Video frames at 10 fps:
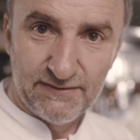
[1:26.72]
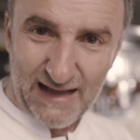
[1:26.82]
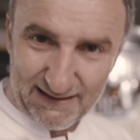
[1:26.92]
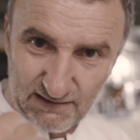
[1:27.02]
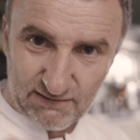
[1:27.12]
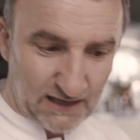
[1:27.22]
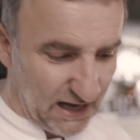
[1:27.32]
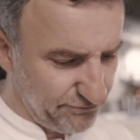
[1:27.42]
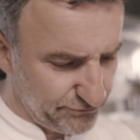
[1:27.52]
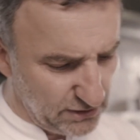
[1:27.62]
Das ist
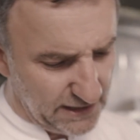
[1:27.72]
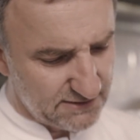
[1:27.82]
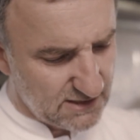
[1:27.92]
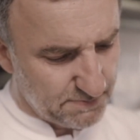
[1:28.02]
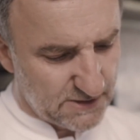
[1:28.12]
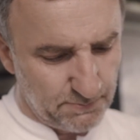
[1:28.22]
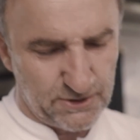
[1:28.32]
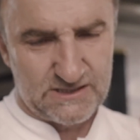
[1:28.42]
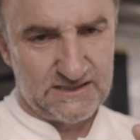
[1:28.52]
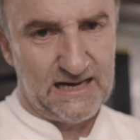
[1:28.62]
kraftvoll, hat
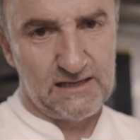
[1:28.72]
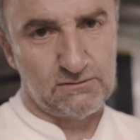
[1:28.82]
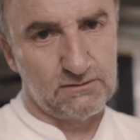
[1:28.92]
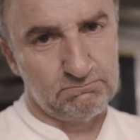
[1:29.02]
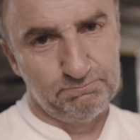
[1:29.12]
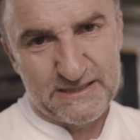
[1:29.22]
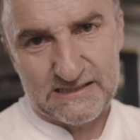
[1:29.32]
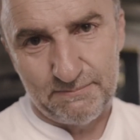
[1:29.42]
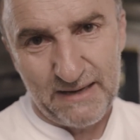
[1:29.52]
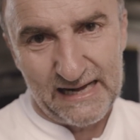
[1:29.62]
17% Alkohol, ein
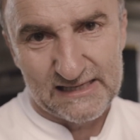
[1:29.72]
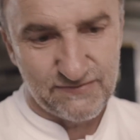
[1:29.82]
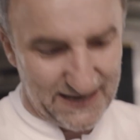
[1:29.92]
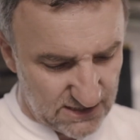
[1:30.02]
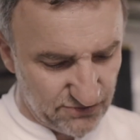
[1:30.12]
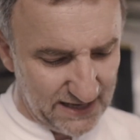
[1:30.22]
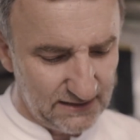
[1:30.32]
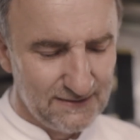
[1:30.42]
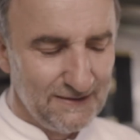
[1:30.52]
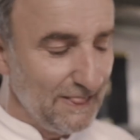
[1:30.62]
bisschen mehr als
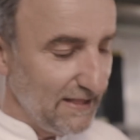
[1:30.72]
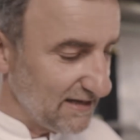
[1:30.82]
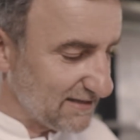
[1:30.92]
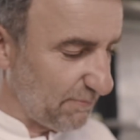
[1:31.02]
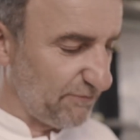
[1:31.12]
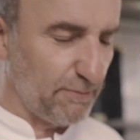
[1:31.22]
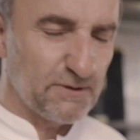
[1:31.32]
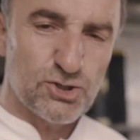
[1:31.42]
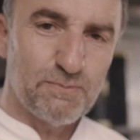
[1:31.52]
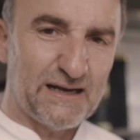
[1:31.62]
Weißwein, ist aber
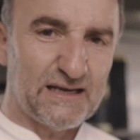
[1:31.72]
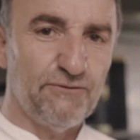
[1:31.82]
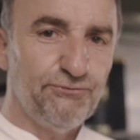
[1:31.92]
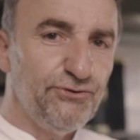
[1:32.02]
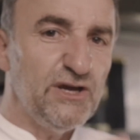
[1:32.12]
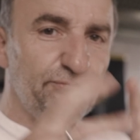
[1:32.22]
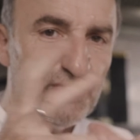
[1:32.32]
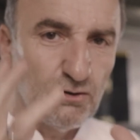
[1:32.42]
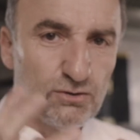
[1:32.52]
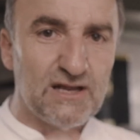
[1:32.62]
vom Geschmack her viel,
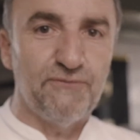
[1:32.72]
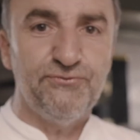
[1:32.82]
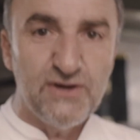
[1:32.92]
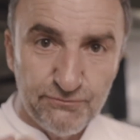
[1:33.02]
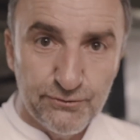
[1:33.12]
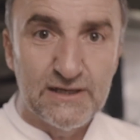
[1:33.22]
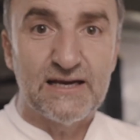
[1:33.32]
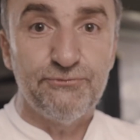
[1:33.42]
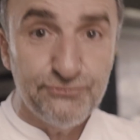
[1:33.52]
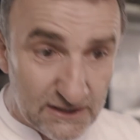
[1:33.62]
viel runder, viel
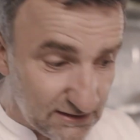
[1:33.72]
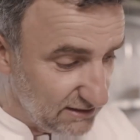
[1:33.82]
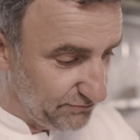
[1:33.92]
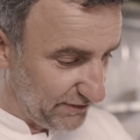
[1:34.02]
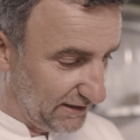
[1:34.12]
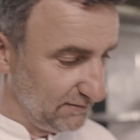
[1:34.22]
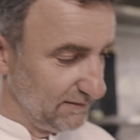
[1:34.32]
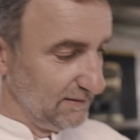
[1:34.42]
fülliger, viel tiefer.